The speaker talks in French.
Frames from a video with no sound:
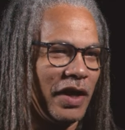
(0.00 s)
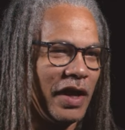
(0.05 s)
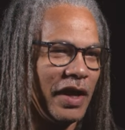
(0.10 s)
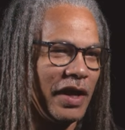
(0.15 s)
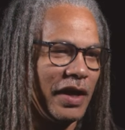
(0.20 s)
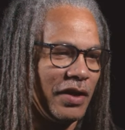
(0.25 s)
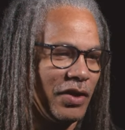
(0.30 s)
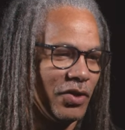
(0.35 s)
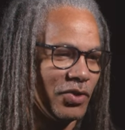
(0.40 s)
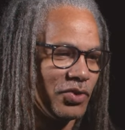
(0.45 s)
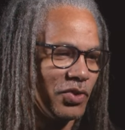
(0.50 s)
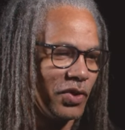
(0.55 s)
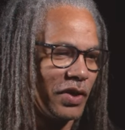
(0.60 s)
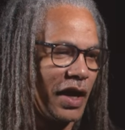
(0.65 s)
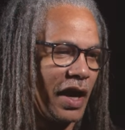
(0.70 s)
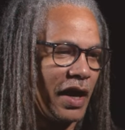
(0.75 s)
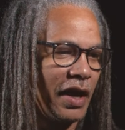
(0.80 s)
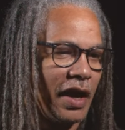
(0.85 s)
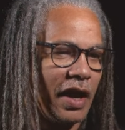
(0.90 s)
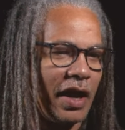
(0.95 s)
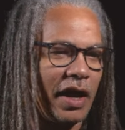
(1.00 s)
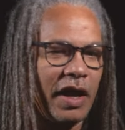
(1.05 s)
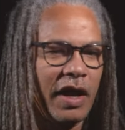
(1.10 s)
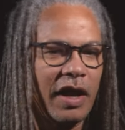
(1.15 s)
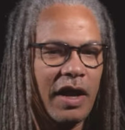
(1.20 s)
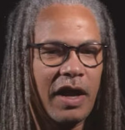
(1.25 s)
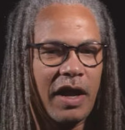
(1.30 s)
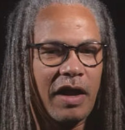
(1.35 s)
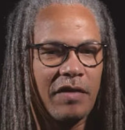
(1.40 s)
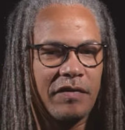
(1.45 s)
Et dans ce cas-là,
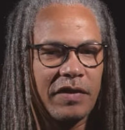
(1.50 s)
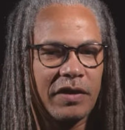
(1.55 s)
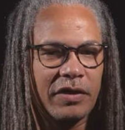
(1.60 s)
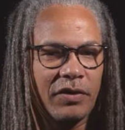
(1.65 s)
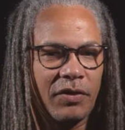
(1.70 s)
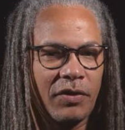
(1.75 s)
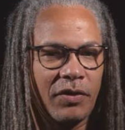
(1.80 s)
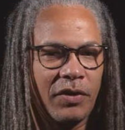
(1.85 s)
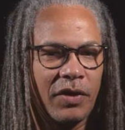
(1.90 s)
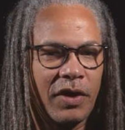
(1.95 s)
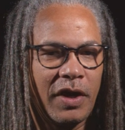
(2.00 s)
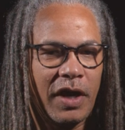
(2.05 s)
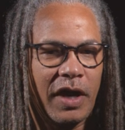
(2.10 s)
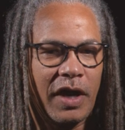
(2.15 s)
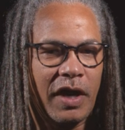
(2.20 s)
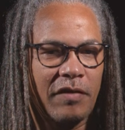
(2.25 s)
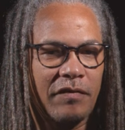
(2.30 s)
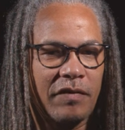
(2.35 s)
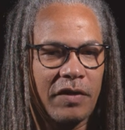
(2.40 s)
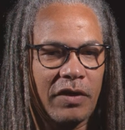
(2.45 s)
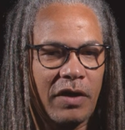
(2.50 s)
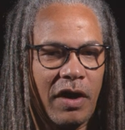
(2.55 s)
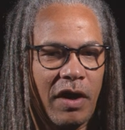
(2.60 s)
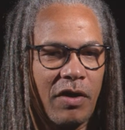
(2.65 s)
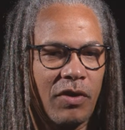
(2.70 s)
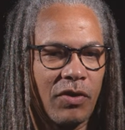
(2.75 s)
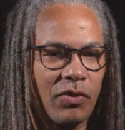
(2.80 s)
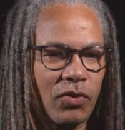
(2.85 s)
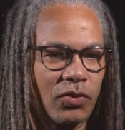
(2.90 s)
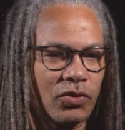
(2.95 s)
avec euh, avec la
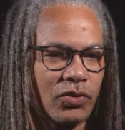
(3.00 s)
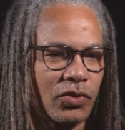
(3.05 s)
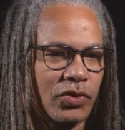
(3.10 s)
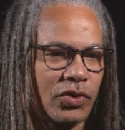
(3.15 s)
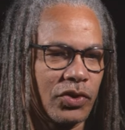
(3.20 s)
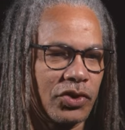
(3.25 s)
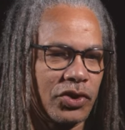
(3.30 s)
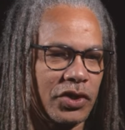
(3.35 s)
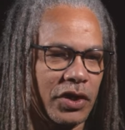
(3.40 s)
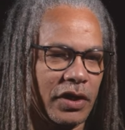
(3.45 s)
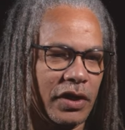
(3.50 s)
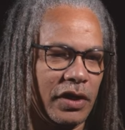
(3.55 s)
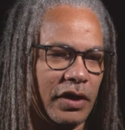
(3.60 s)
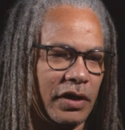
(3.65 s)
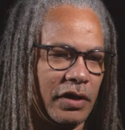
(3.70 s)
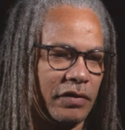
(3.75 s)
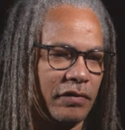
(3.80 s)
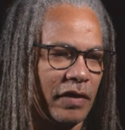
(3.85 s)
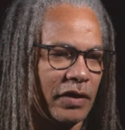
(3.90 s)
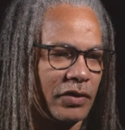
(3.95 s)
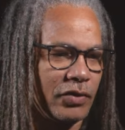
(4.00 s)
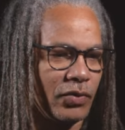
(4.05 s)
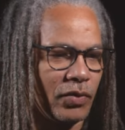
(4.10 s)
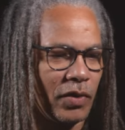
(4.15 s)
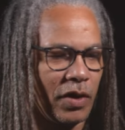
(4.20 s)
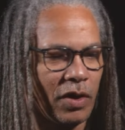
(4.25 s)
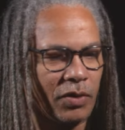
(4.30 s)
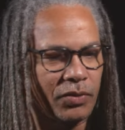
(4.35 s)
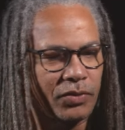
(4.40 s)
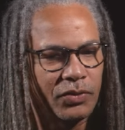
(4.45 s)
rencontre de Thierry, Vaton,
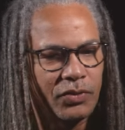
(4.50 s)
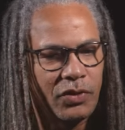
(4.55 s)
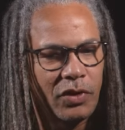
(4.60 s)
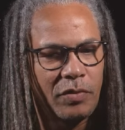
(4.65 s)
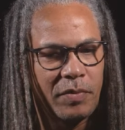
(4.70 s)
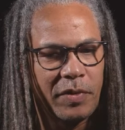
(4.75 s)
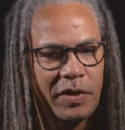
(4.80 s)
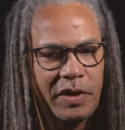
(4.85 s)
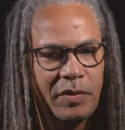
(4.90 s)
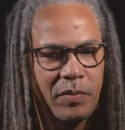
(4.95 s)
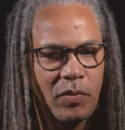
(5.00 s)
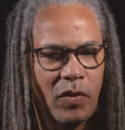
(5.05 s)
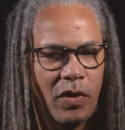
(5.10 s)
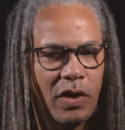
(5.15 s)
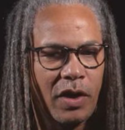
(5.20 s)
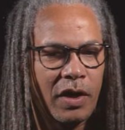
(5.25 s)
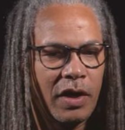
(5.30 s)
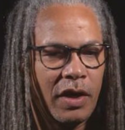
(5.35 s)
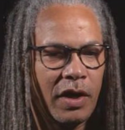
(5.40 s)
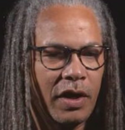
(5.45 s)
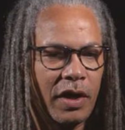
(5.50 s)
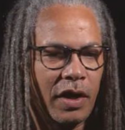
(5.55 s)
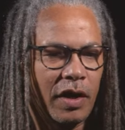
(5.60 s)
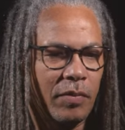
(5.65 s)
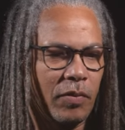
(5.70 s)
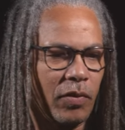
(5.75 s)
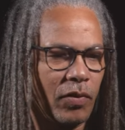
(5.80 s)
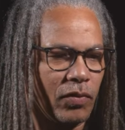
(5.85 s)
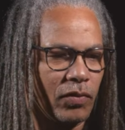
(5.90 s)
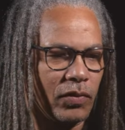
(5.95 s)
Arnaud Dolmen et moi, euh,
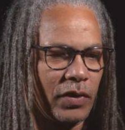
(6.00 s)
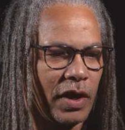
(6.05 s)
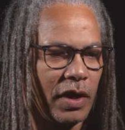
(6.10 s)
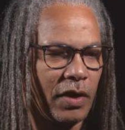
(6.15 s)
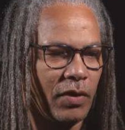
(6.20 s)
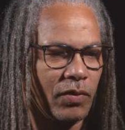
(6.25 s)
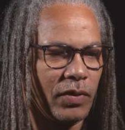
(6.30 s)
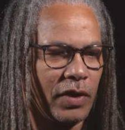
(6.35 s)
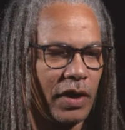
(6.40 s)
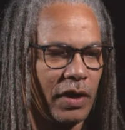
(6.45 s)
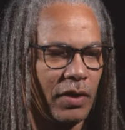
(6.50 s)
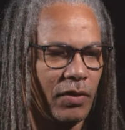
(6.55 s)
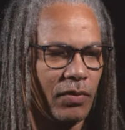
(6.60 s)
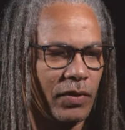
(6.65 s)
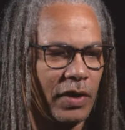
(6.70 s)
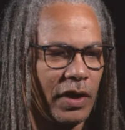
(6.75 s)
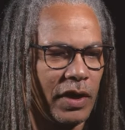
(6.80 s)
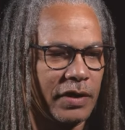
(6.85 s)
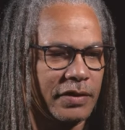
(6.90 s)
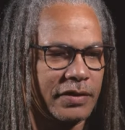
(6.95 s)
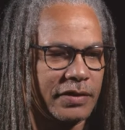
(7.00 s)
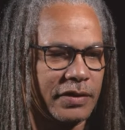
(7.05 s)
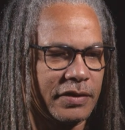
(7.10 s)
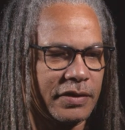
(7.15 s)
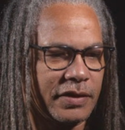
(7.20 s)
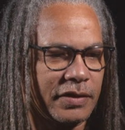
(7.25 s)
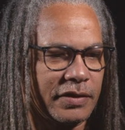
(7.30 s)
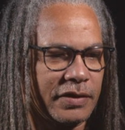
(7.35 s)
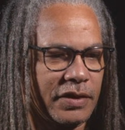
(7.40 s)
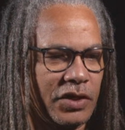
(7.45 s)
on a, on a, on a,
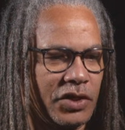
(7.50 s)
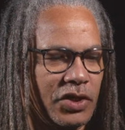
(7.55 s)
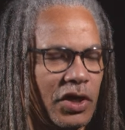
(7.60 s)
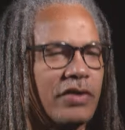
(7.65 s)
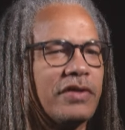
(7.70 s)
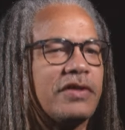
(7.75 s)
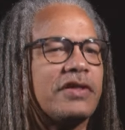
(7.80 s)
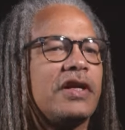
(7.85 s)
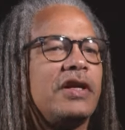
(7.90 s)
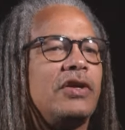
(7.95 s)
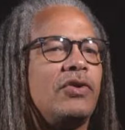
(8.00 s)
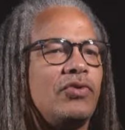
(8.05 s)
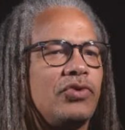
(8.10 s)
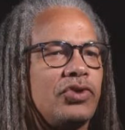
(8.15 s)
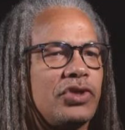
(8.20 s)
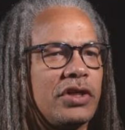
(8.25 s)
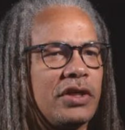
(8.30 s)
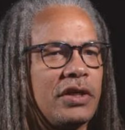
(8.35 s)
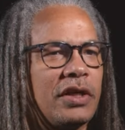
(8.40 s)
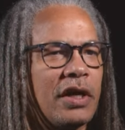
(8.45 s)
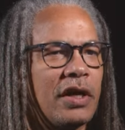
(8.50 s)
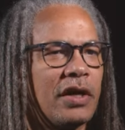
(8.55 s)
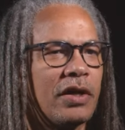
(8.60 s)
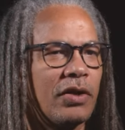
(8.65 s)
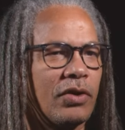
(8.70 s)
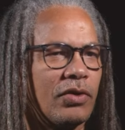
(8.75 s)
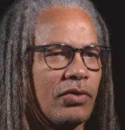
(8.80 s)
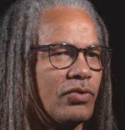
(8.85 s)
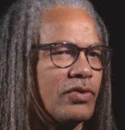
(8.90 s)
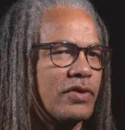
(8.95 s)
c'est déjà une trilogie,
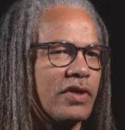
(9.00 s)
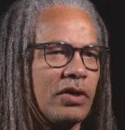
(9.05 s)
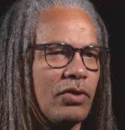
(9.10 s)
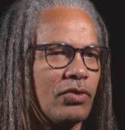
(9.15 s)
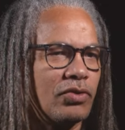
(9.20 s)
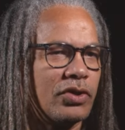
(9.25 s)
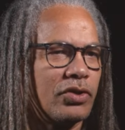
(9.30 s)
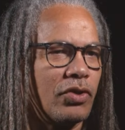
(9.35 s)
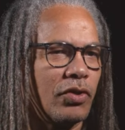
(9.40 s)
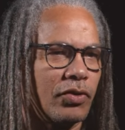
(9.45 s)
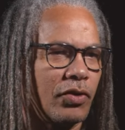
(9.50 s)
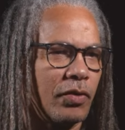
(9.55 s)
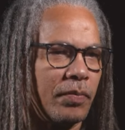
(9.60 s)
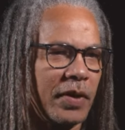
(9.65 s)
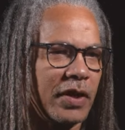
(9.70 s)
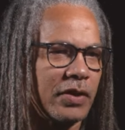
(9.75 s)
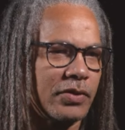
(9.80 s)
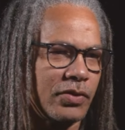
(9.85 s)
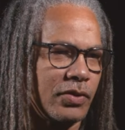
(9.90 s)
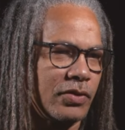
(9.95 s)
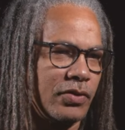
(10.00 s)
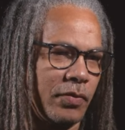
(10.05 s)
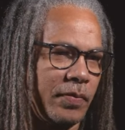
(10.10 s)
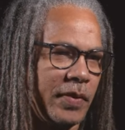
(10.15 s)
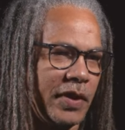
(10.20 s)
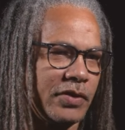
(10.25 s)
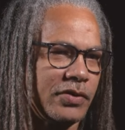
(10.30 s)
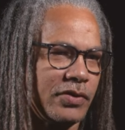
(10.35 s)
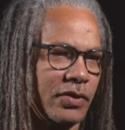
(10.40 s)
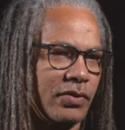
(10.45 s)
euh, une trilogie de, personnes, de
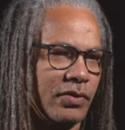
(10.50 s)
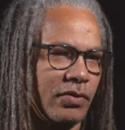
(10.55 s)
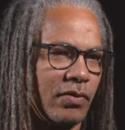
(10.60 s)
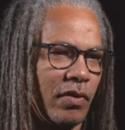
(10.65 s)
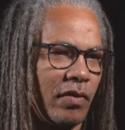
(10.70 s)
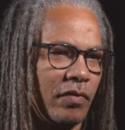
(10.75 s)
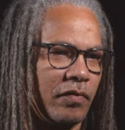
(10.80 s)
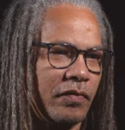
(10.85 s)
personnes quoi, en fait.